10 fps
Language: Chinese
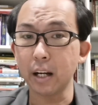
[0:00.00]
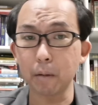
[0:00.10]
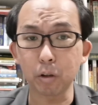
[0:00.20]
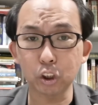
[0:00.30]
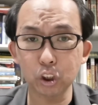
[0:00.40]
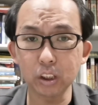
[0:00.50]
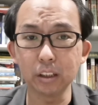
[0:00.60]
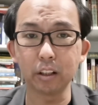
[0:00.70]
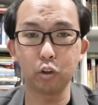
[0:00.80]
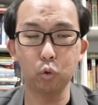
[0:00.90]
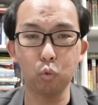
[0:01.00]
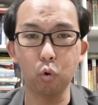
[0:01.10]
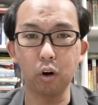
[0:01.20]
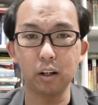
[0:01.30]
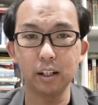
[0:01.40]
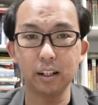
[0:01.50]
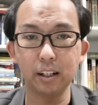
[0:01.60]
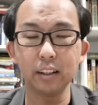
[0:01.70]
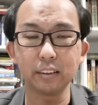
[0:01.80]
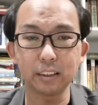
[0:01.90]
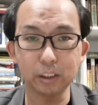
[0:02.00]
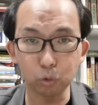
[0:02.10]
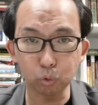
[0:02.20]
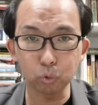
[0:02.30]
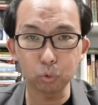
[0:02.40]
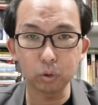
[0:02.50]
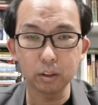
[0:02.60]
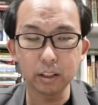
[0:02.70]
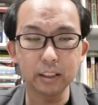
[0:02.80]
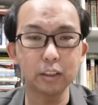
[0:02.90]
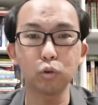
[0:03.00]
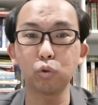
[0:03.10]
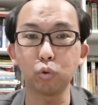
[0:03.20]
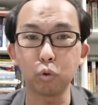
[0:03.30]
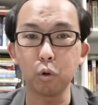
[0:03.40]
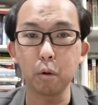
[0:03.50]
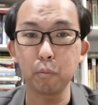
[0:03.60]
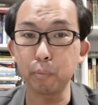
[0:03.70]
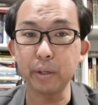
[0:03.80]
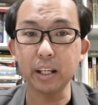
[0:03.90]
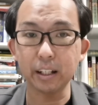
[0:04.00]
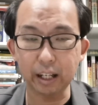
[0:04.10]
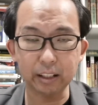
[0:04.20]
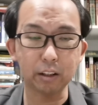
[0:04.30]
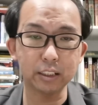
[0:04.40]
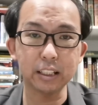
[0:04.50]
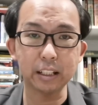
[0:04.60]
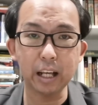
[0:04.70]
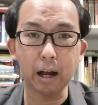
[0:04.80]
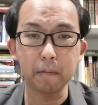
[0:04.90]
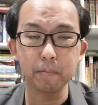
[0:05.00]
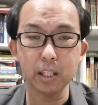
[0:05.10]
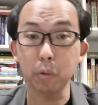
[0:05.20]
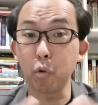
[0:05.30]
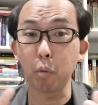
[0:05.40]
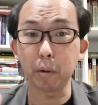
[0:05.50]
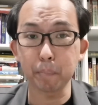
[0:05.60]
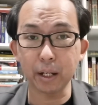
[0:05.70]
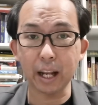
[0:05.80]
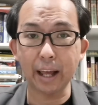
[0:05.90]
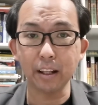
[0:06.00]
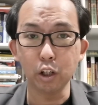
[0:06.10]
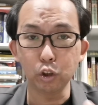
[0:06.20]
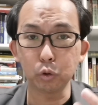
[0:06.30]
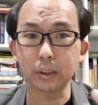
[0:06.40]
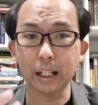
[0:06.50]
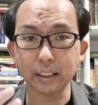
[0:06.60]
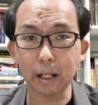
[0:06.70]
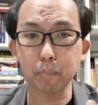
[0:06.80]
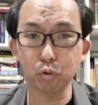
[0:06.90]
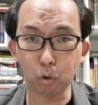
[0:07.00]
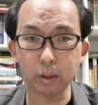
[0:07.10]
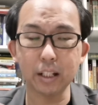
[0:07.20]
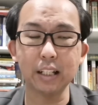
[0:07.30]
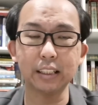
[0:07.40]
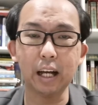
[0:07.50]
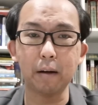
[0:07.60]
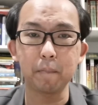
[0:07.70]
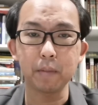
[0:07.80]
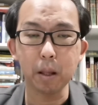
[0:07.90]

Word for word: 那么世人如果恨基督徒，基督徒不必感到惊讶，因为我们本来就站在不同的立场，